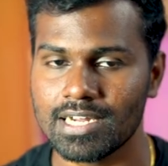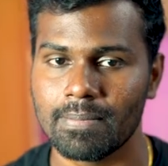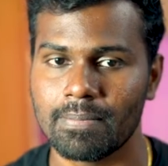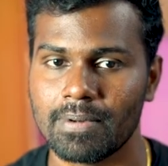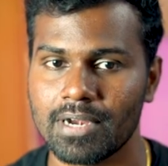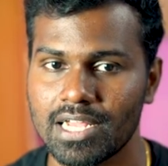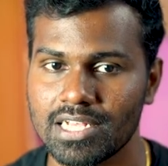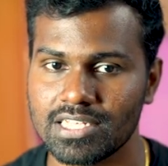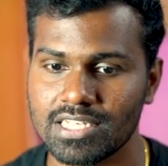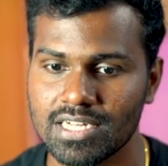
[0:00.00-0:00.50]
என்ன
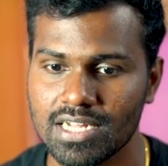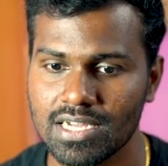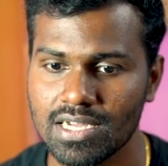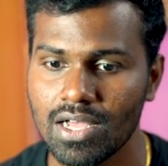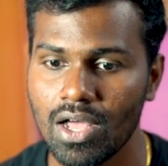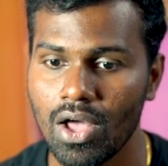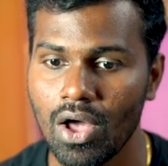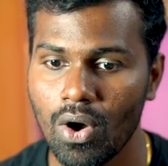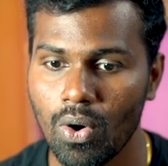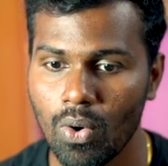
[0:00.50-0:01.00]
பண்ணிக்கிச்சுன்னா
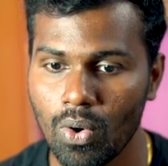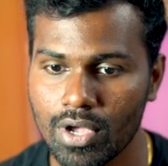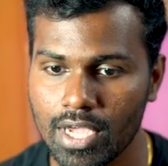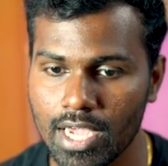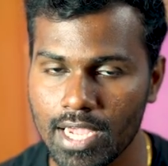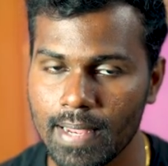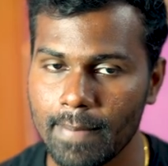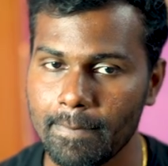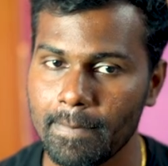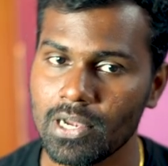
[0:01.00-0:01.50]

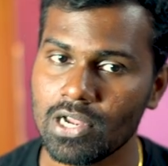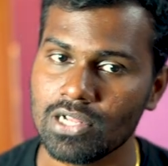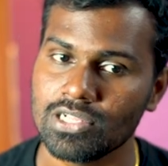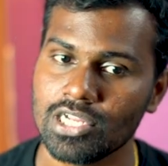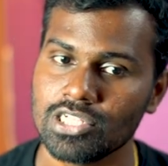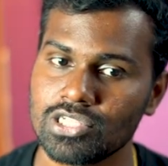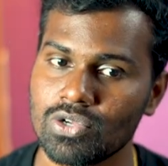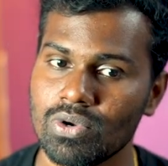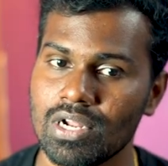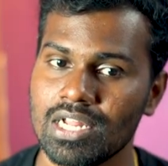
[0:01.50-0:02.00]
ஓகே மெயின் டாட்
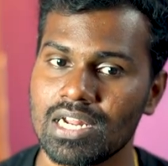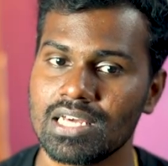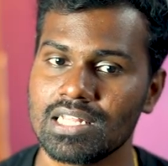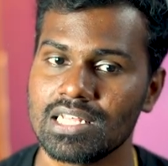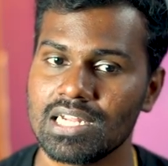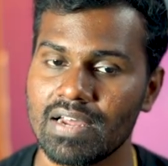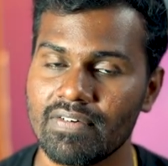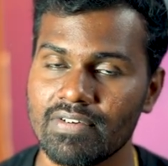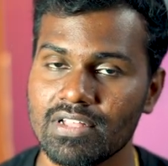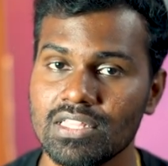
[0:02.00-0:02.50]
ஜேஸ்குள்ளே
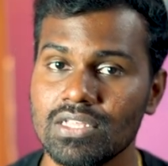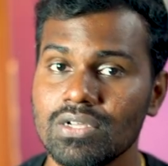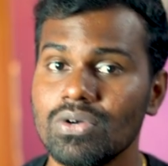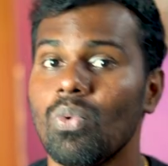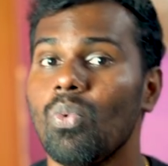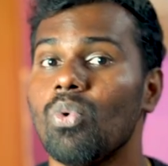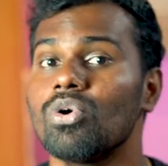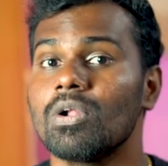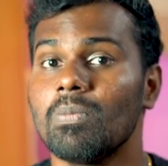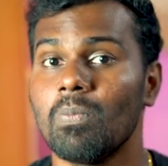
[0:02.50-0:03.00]
இருக்கிறதெல்லாம் வந்து
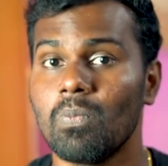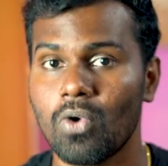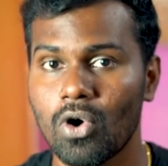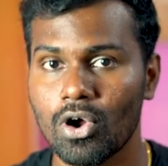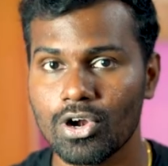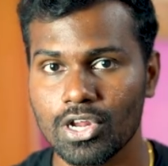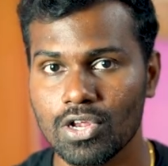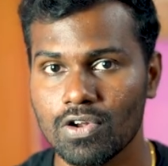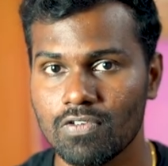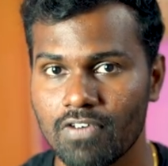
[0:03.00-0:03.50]
ஒரு
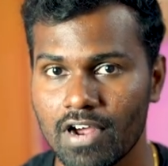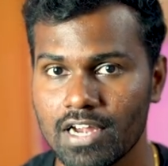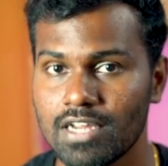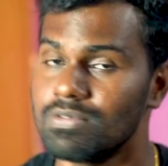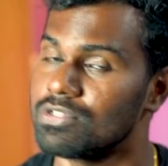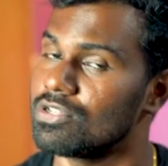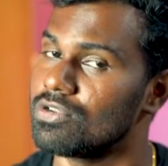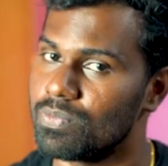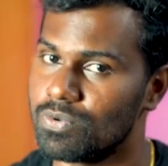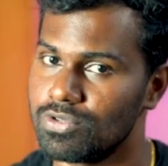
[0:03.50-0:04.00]
மாடியூல் ஃபைல்
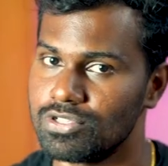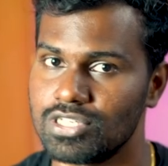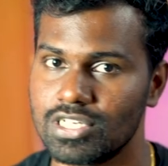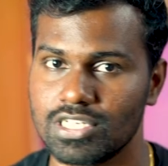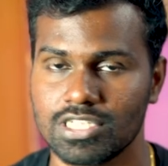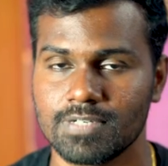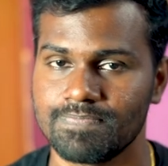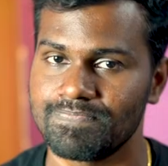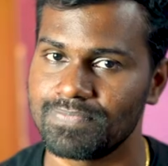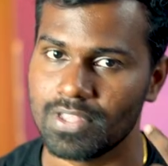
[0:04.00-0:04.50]

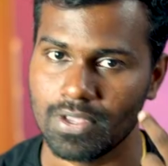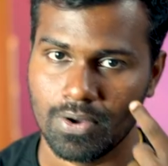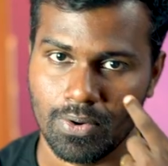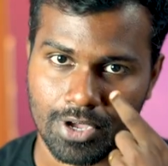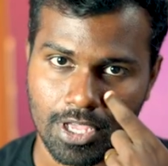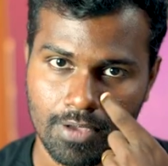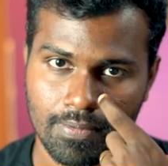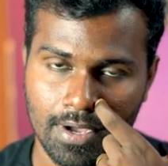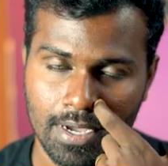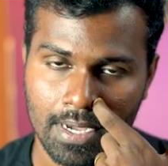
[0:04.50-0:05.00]
புரிஞ்சுக்கிச்சு
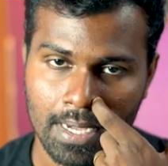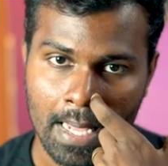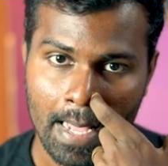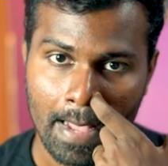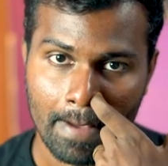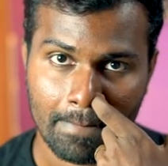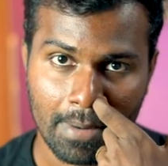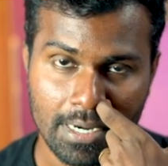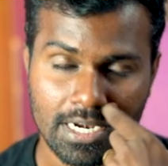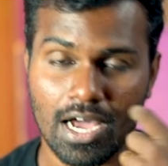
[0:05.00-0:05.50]
ஓகேவா
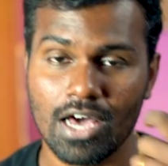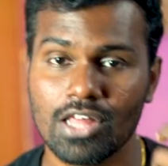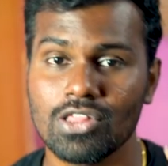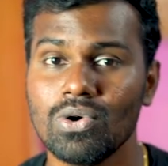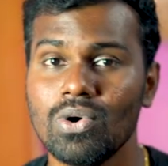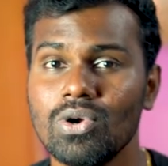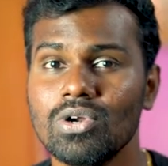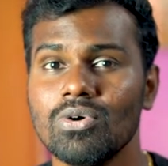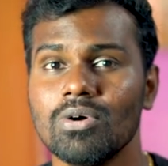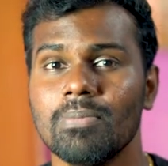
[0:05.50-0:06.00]
பட்
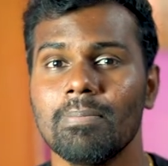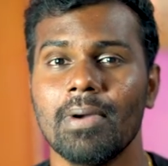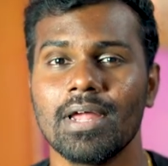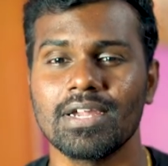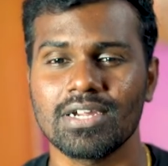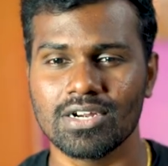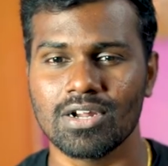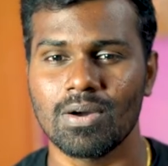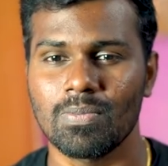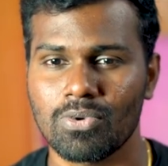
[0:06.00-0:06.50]
அதோட ஒரு
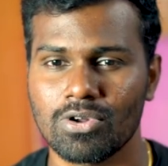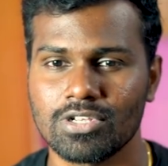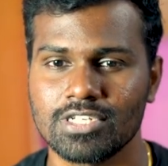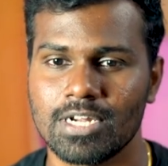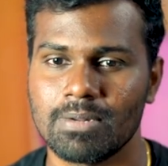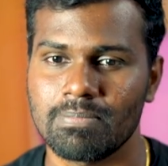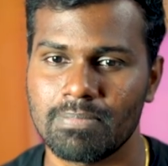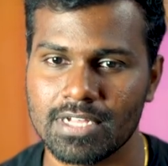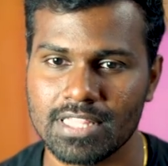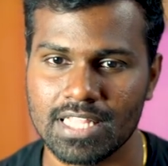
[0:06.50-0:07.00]
பெட்டர்
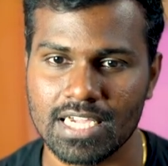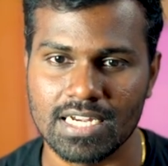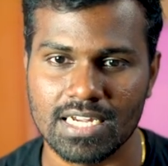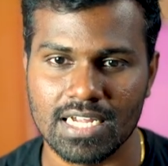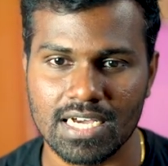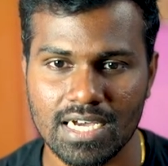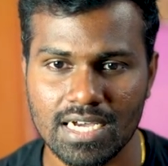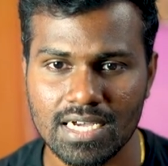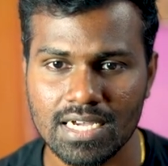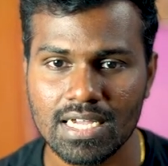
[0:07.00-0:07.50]
என்னன்னு
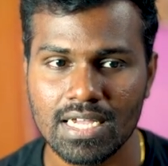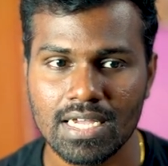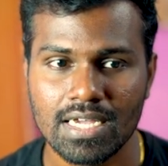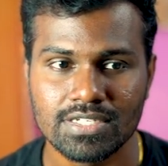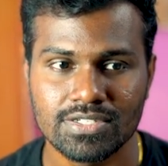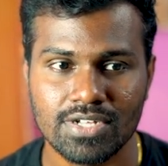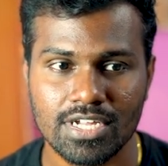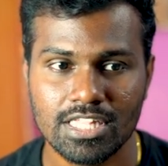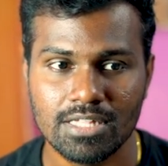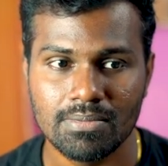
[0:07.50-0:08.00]
பார்த்தீங்கன்னா
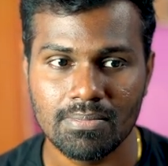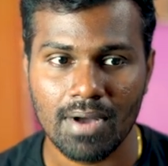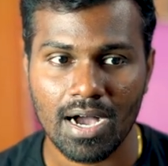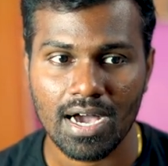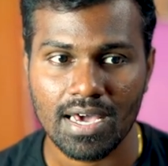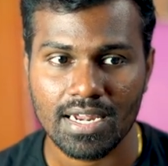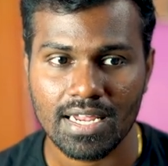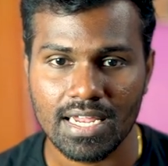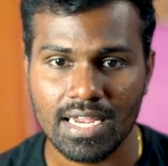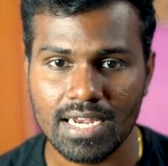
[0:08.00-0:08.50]
ஸோ இது
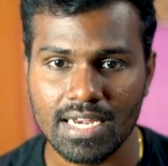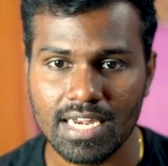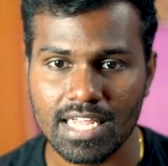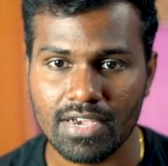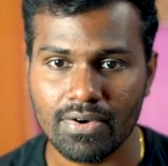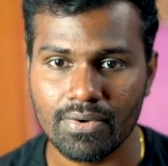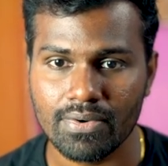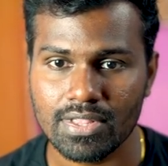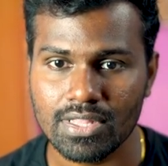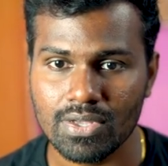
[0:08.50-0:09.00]
மாதிரி
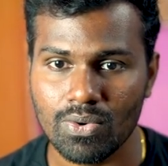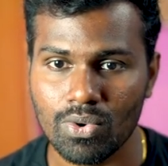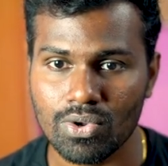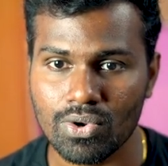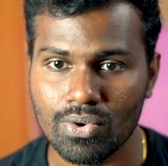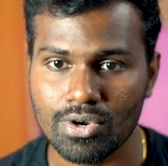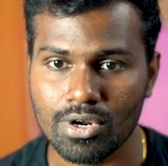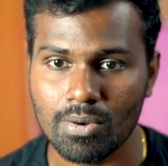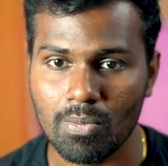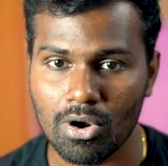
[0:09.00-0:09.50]
நீங்கள் வந்து
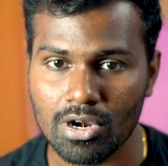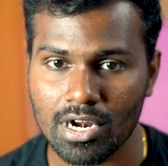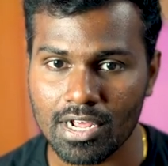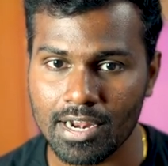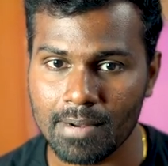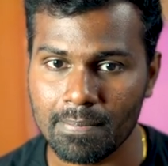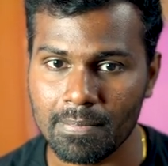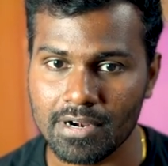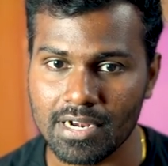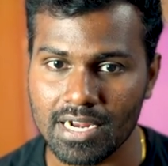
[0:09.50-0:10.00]
ஒரு ஒரு மாடல்
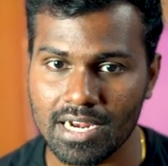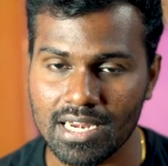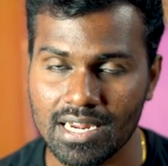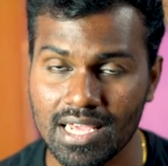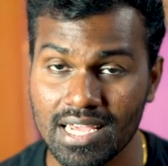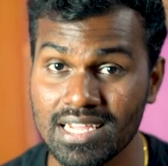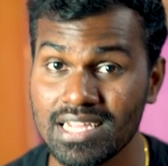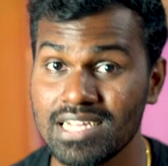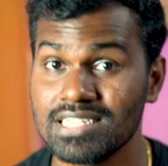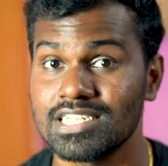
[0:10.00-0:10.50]
கிரியேட் பண்ணுறீங்க
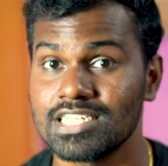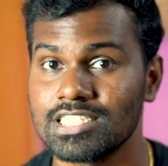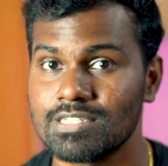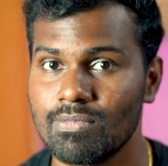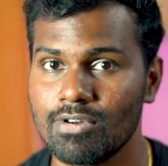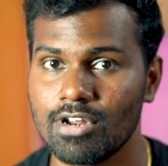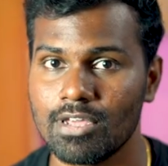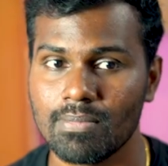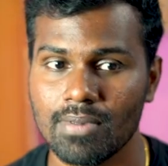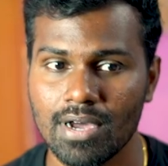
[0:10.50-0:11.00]
இல்லையா ஏ சிக்ஸ்
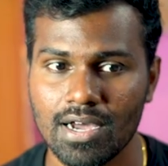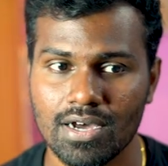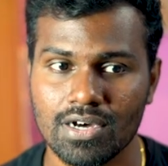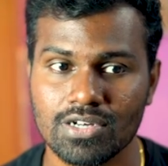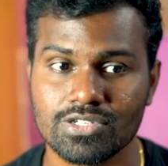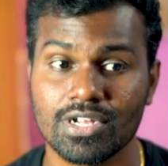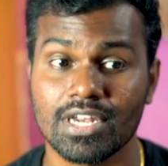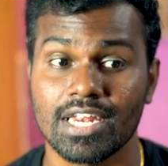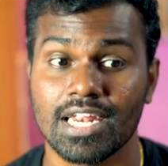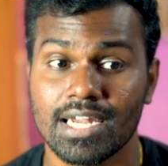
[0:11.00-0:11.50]
மூலியமாக
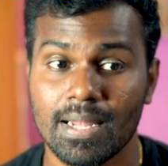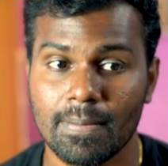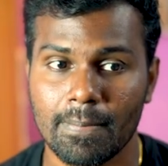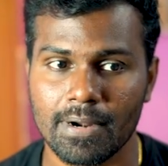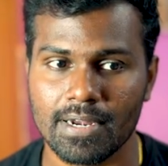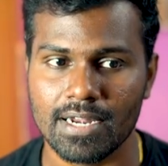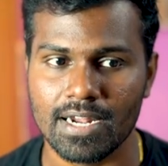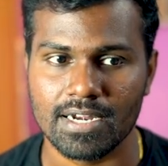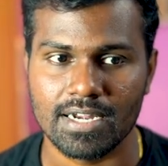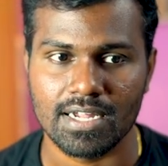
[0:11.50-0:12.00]
ஸோ நீங்கள் என்ன
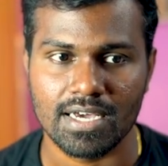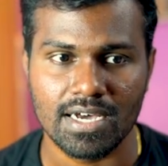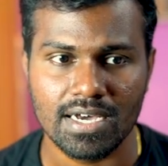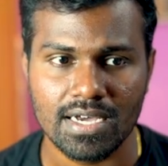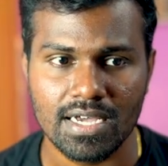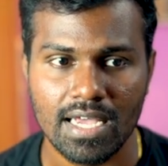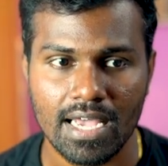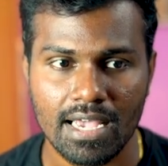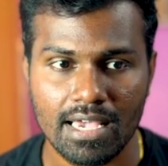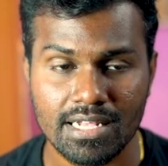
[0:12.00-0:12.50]
பண்ணலான்னா
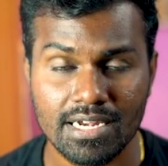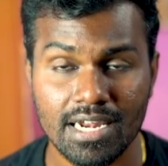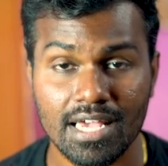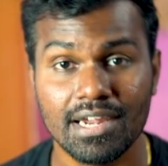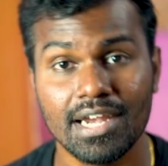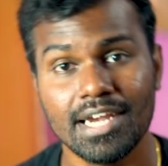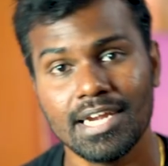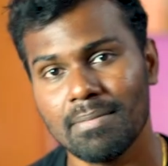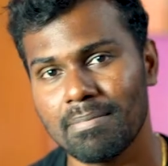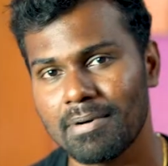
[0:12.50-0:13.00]
இது
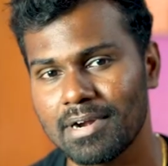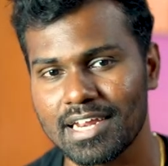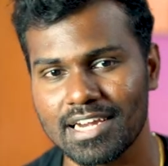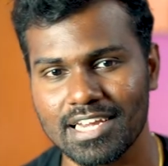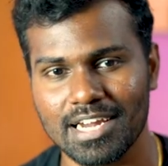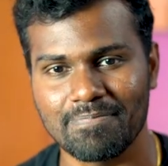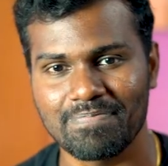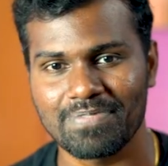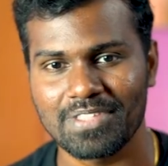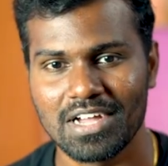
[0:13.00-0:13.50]
நீங்கள் ரீனியூ
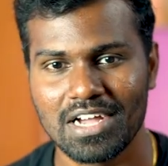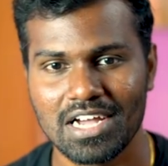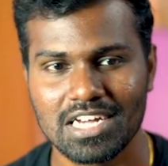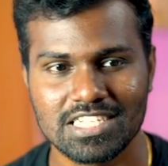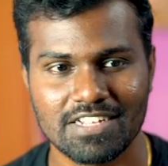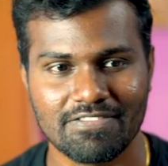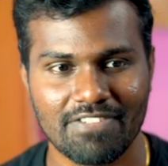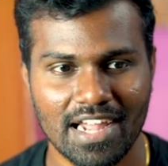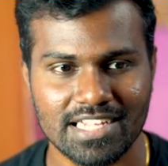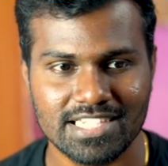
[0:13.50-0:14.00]
பண்ணிக்கலாம்
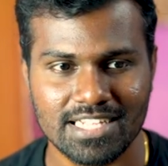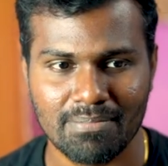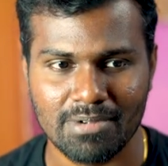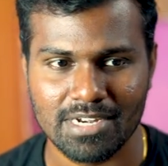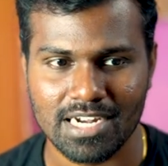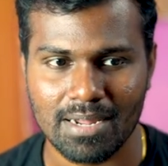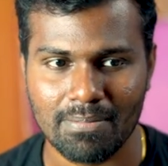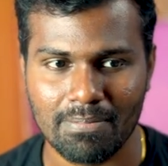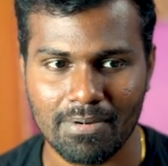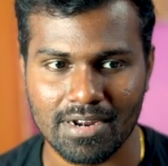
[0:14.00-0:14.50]
ஸோ ஃபார்
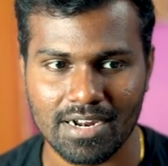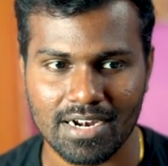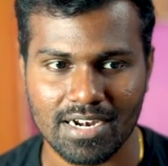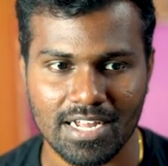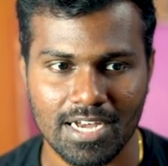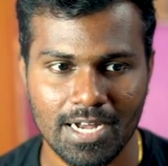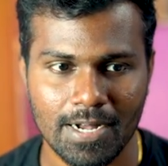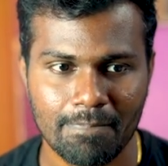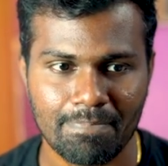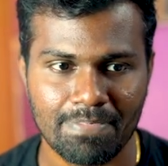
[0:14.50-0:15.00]
எக்ஸாம்பிள் என்ன பண்ணுறேன்னா